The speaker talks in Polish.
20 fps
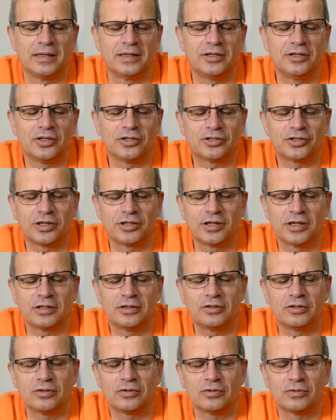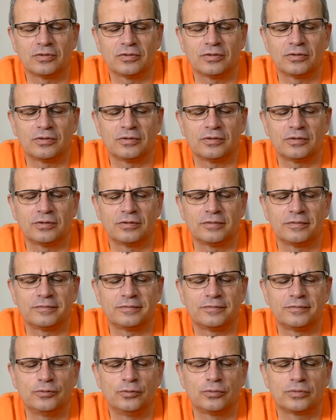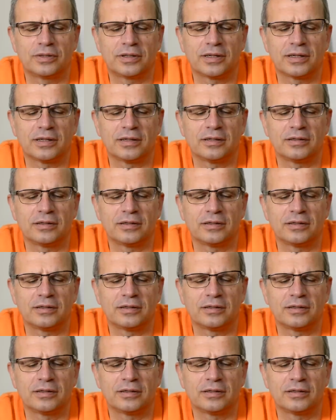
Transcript: I jeszcze jedno, e, w UK,